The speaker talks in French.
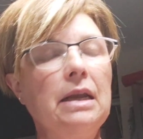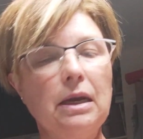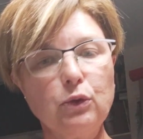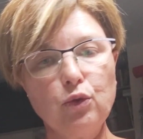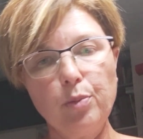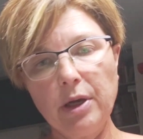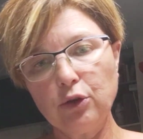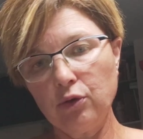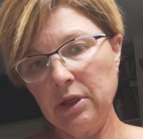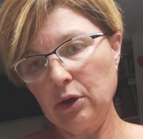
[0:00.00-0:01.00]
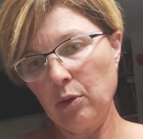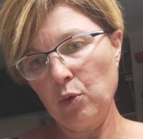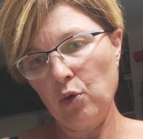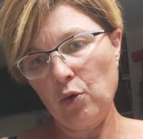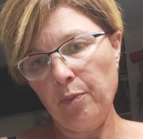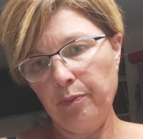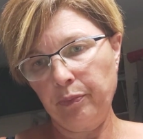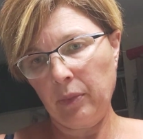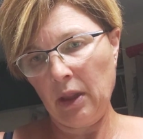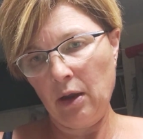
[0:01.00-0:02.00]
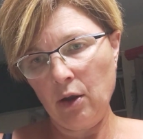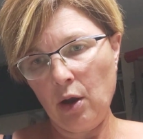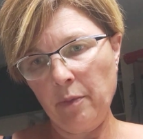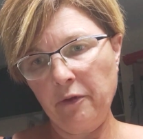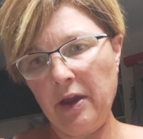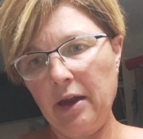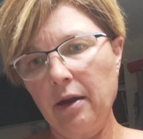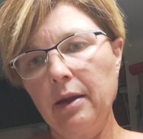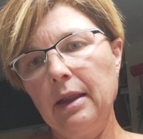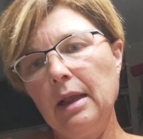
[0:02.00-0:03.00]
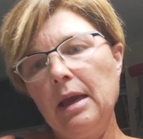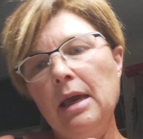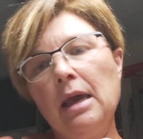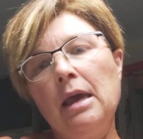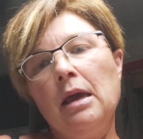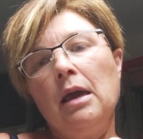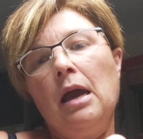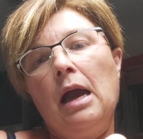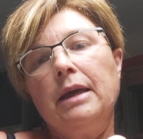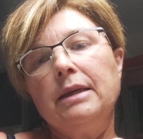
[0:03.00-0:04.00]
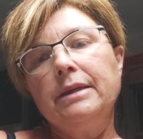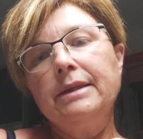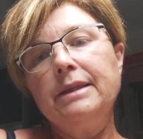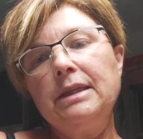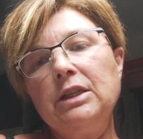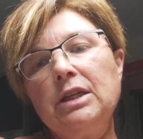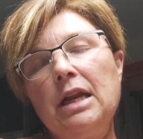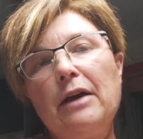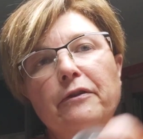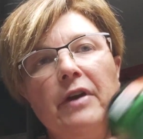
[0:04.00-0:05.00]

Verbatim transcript: a l'air super joli comme, euh, comme vert. Ici, j'ai la